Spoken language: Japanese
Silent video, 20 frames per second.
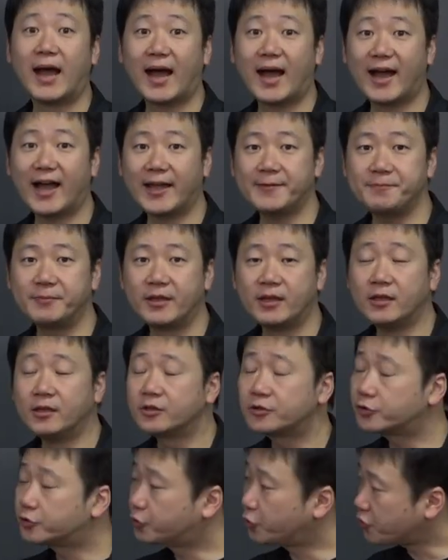はい、
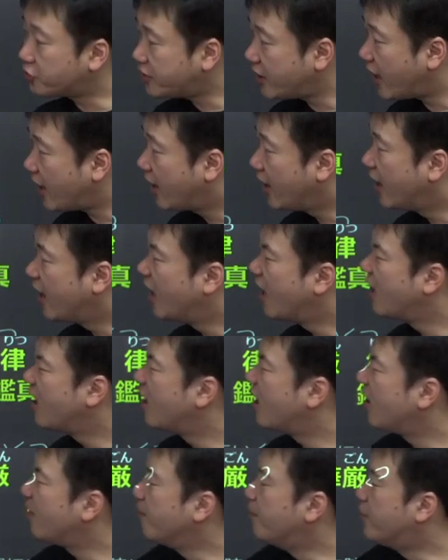そして
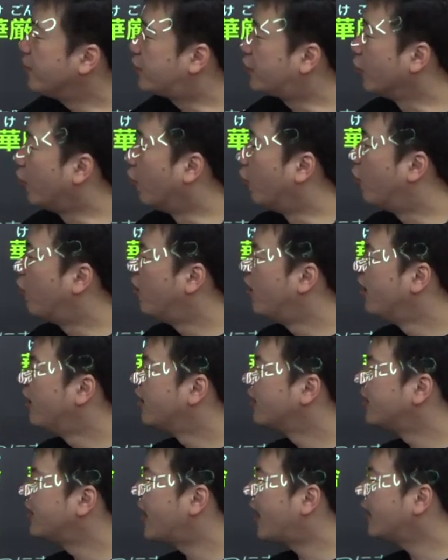仏教、
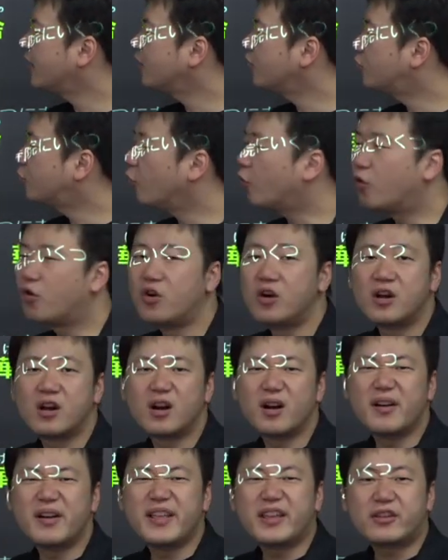南都
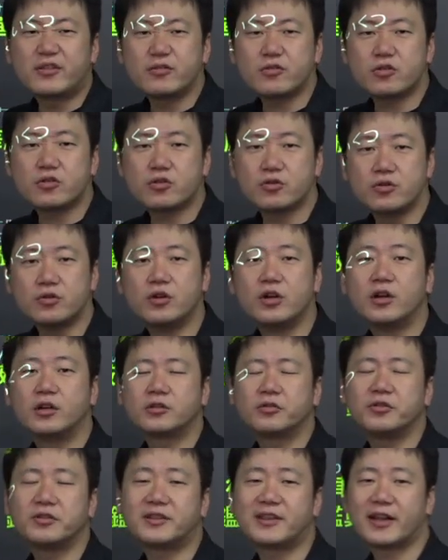陸宗
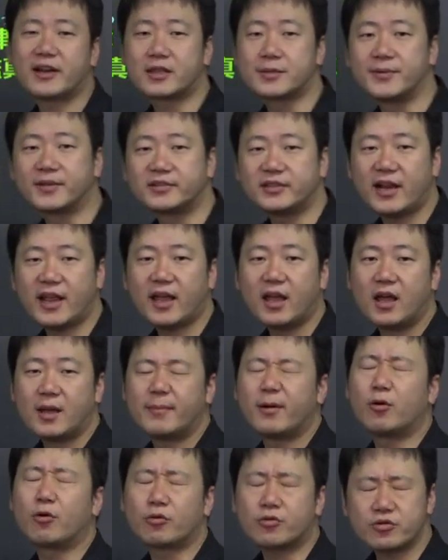と言ったりしますね。
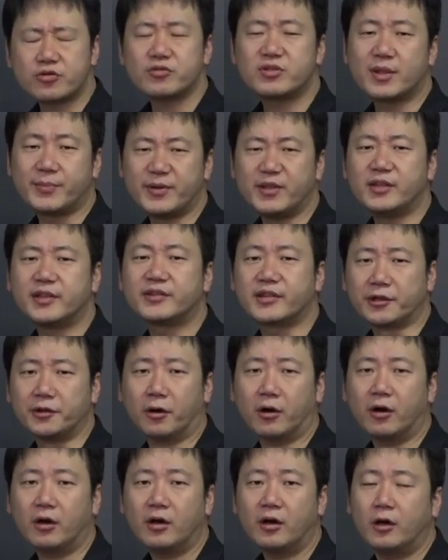六宗でもいいんですけ
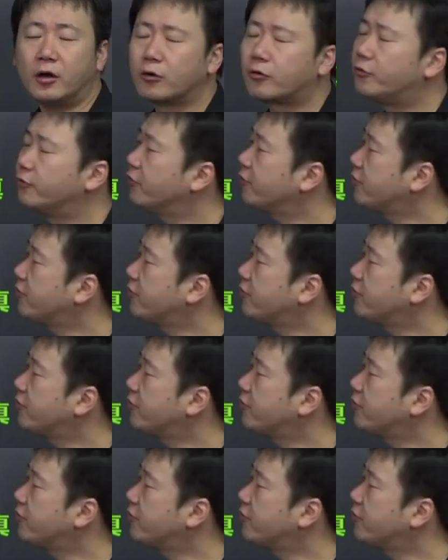ど、こ